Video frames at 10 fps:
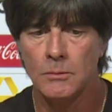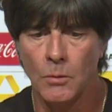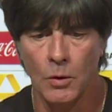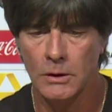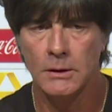
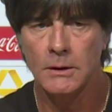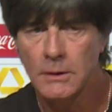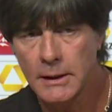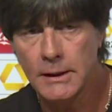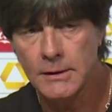
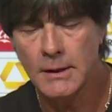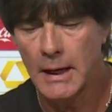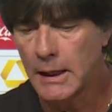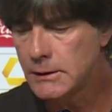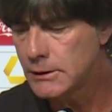morgen geht es ja
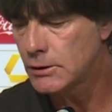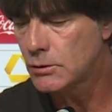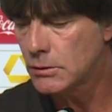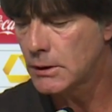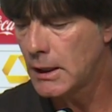einzig
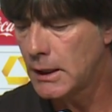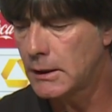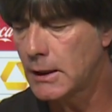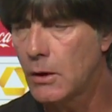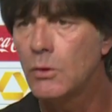und allein
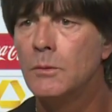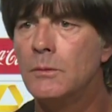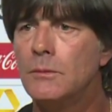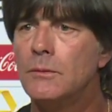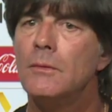darum,
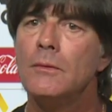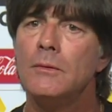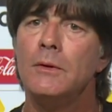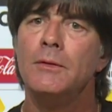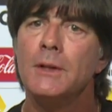
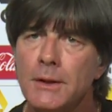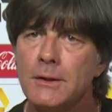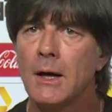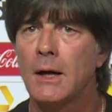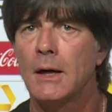wie wir die
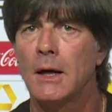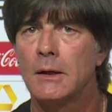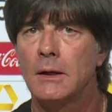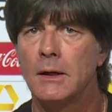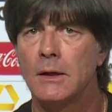Sache
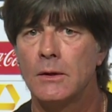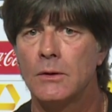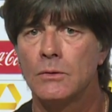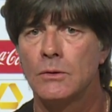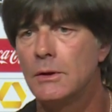angehen
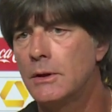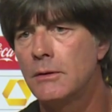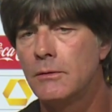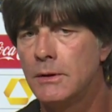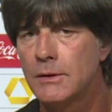und
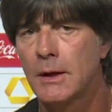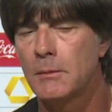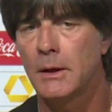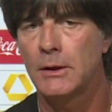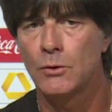nicht wie San
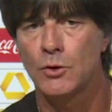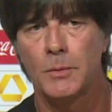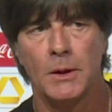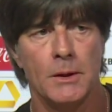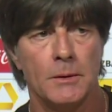Marino
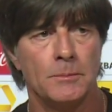spielt.